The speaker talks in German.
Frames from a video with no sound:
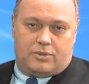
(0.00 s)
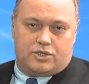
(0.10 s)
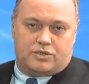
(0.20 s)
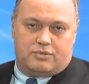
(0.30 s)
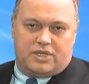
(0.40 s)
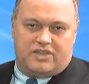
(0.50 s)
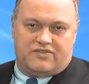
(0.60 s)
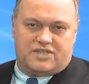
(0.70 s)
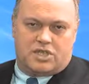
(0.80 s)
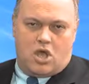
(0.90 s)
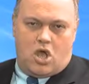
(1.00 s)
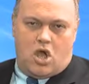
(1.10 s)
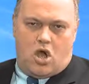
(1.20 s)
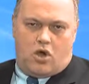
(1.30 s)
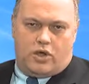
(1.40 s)
Börsenbriefs.
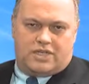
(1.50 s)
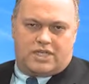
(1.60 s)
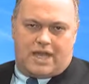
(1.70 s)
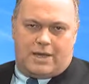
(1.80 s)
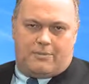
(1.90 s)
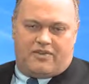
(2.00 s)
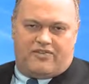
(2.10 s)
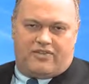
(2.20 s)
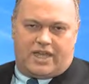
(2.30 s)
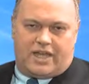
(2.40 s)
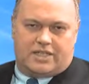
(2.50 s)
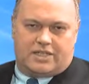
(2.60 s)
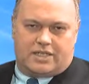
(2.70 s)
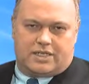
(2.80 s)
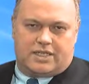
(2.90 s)
Heute am
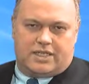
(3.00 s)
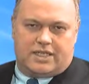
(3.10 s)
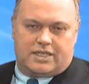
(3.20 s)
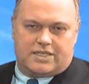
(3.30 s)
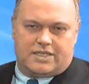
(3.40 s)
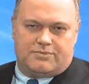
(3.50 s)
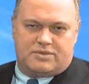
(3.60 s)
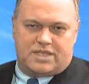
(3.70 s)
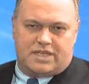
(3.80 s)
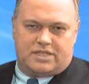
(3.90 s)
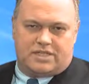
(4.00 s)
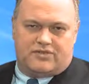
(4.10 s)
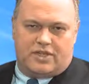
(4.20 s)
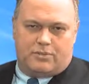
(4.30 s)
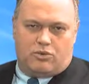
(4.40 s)
Freitag, den 17.
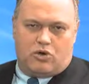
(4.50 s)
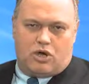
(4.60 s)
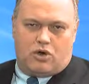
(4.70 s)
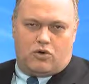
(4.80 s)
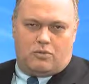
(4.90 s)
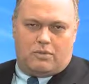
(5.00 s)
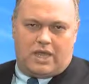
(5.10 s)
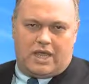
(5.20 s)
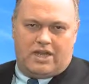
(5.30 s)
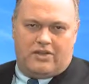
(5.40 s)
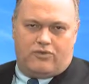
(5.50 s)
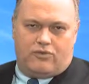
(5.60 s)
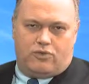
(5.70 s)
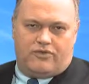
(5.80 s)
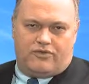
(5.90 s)
Februar um
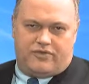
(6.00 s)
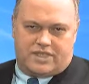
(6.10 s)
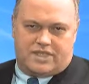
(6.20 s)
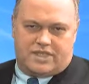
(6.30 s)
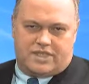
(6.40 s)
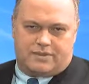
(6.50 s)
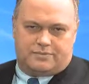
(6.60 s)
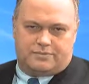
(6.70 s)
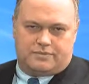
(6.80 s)
11.40 Uhr.